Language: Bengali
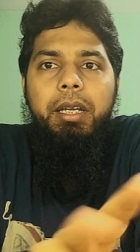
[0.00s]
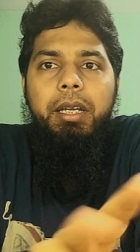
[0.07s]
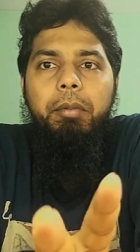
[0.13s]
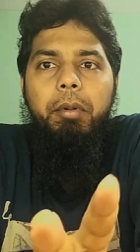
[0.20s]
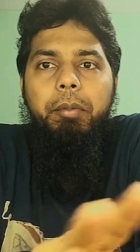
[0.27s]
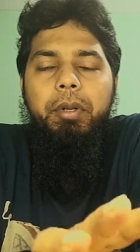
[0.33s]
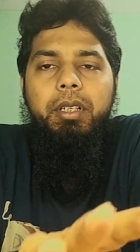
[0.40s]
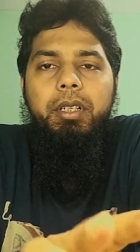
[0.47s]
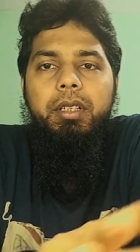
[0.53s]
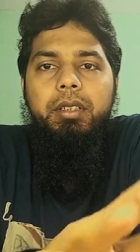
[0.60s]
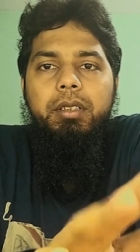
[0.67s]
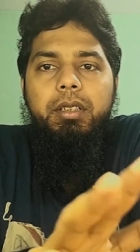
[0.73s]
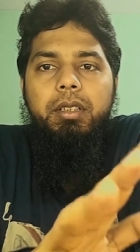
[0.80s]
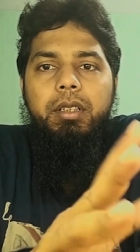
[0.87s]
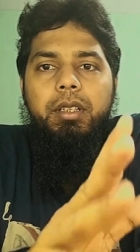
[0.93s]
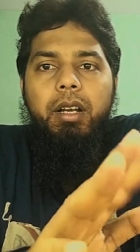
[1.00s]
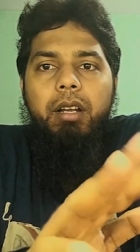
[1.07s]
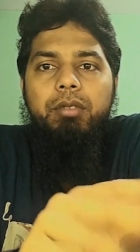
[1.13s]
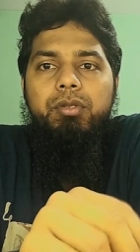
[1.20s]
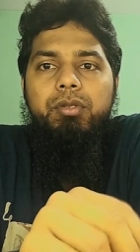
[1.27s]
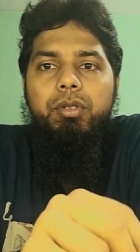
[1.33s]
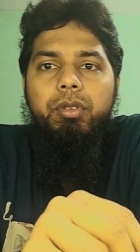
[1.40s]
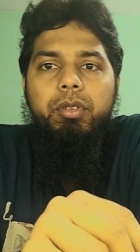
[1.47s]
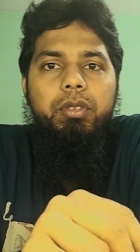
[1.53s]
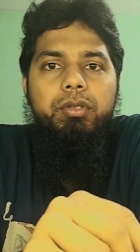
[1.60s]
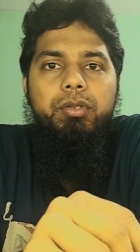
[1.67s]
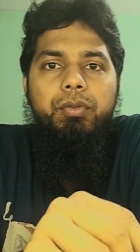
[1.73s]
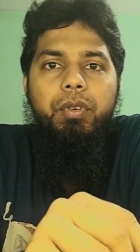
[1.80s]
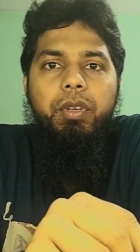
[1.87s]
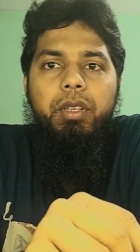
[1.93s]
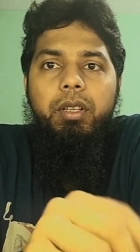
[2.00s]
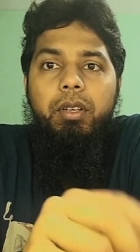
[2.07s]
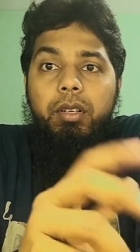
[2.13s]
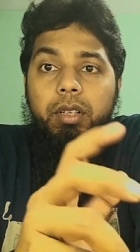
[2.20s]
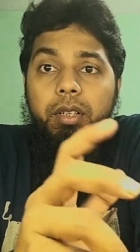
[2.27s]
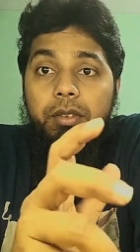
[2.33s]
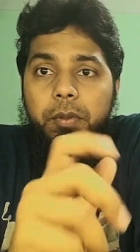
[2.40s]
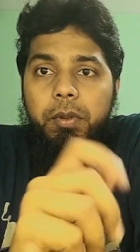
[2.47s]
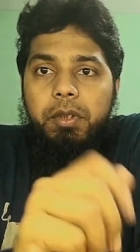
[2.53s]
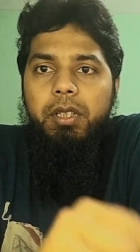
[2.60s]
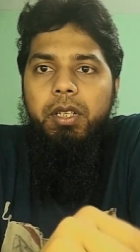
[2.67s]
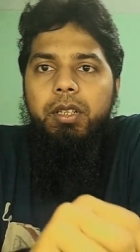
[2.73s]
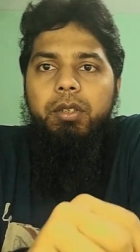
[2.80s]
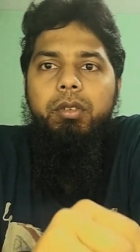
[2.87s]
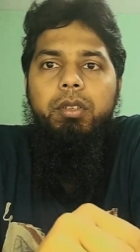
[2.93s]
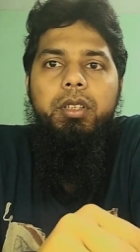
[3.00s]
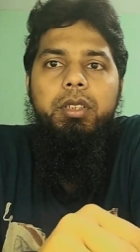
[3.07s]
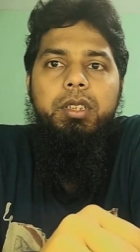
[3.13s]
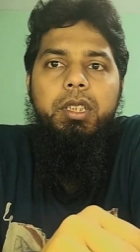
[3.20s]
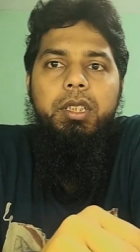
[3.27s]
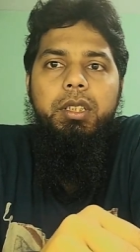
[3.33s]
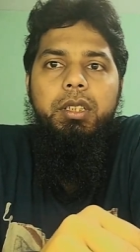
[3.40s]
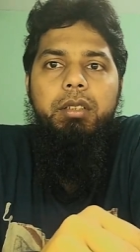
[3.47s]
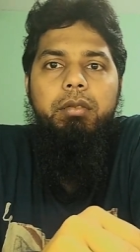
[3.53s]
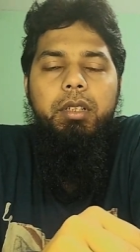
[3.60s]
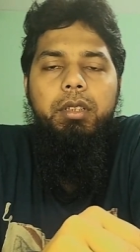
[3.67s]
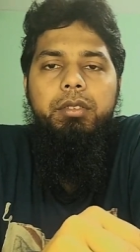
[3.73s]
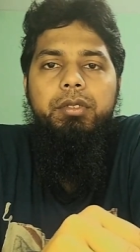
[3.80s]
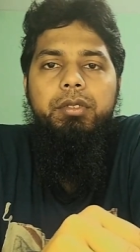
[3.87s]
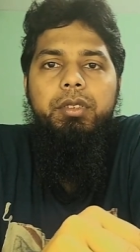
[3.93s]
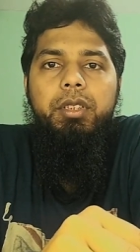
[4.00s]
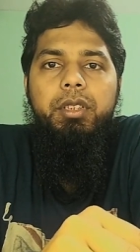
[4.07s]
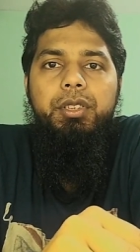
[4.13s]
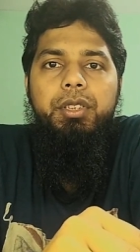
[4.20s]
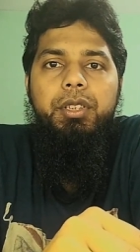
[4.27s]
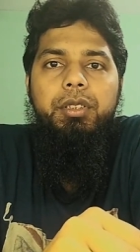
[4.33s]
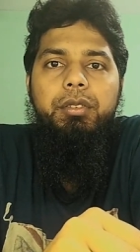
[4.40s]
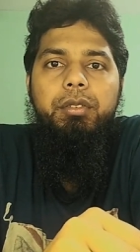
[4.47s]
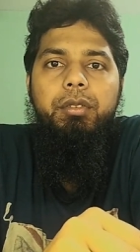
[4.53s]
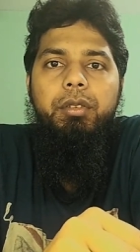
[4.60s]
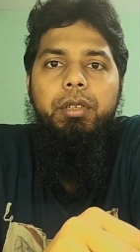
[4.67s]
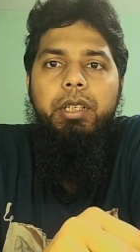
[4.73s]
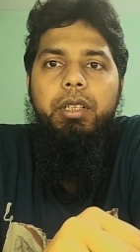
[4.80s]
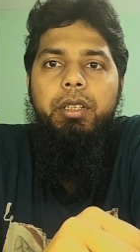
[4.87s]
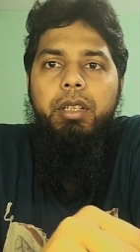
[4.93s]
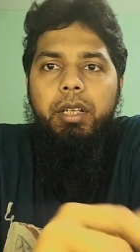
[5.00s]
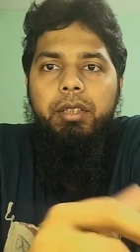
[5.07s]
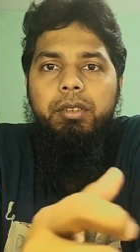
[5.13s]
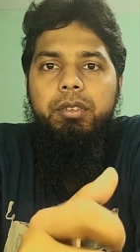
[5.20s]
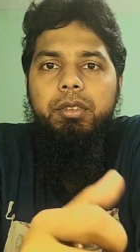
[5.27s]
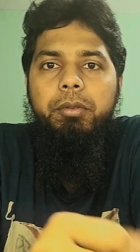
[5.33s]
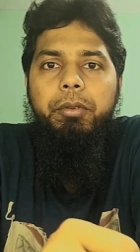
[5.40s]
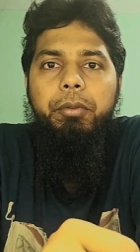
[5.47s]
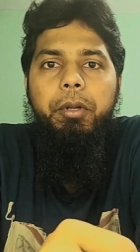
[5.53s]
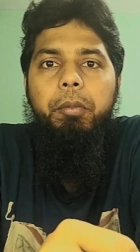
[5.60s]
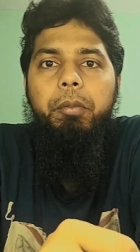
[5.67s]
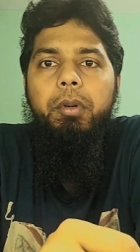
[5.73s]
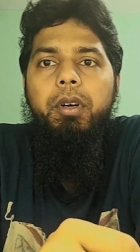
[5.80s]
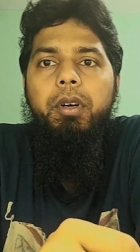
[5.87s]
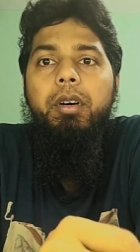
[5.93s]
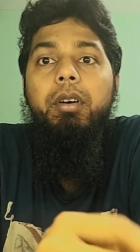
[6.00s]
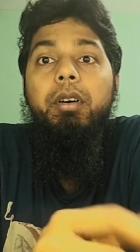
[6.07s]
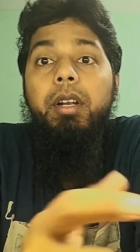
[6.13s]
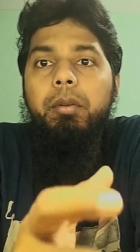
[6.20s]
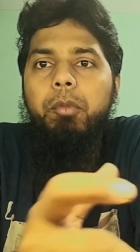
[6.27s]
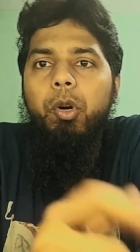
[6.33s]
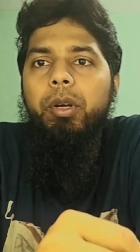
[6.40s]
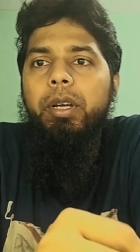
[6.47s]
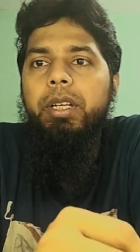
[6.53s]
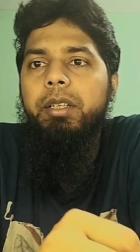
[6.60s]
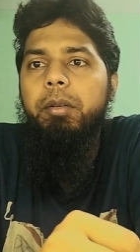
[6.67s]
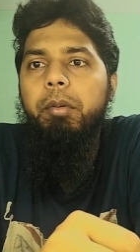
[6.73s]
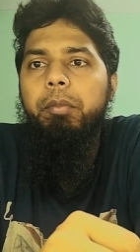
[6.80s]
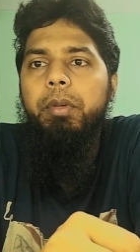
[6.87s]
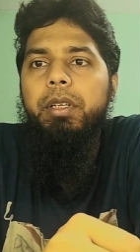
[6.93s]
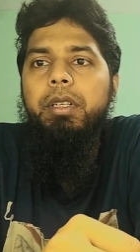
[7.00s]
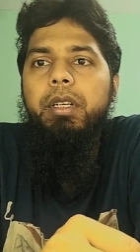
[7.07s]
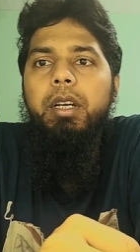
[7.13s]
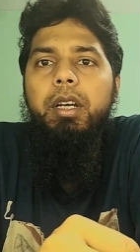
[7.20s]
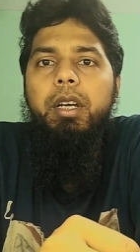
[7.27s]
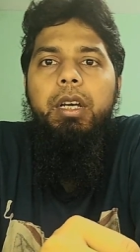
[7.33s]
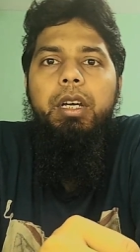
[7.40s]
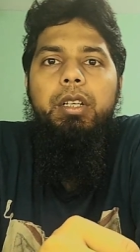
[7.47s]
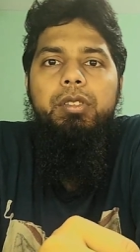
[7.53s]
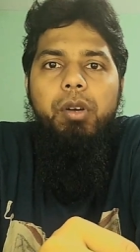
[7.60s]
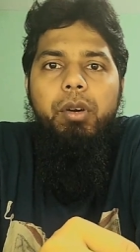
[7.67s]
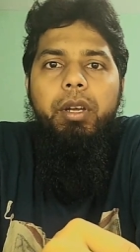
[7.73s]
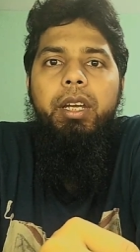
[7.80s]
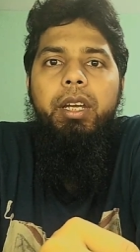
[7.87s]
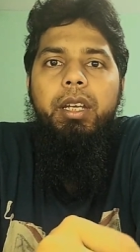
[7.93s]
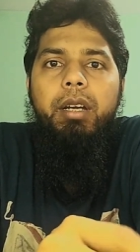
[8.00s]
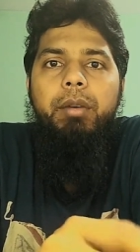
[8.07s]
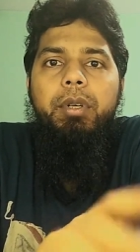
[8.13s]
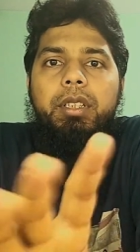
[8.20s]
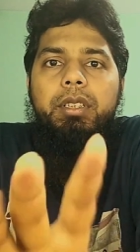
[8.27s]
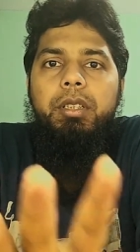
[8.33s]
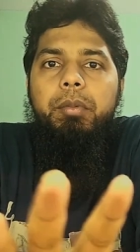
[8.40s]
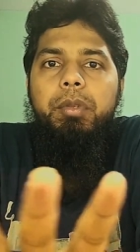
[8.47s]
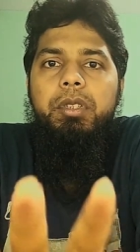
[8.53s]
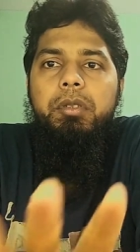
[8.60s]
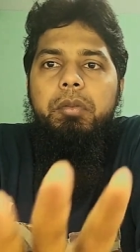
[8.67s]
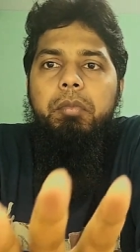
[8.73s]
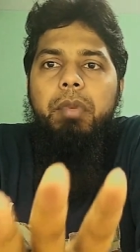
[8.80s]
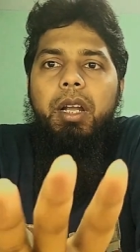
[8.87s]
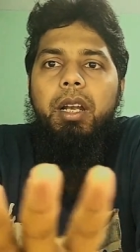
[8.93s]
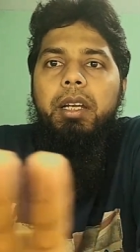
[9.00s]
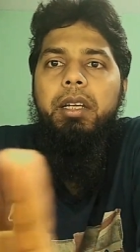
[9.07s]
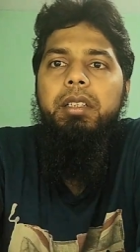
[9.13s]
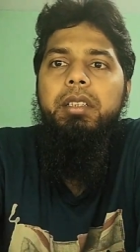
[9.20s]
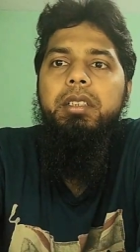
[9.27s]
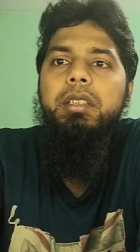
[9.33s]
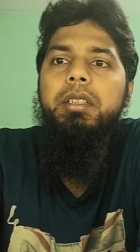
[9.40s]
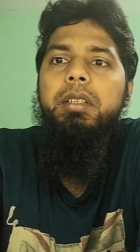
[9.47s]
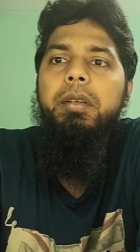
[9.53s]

এই ব্যাপারটা যে ক্লাউড স্টোরেজ ফ্রি দেওয়াটা স্পেশালি গুগলের সাথে অ্যাসোসিয়েশন করে একশো জিবি ফ্রি পাওয়া অনেক বড় একটা ব্যাপার সো এটা আমার কাছে বেশ ভালো লেগেছে